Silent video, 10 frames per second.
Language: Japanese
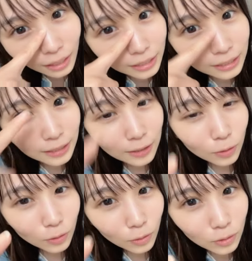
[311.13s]
明日早
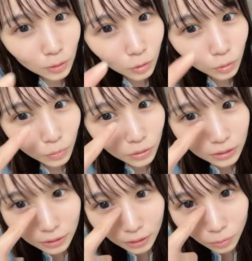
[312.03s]
速載せようと思うんで
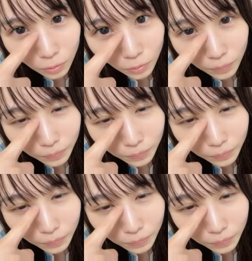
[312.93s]
すけど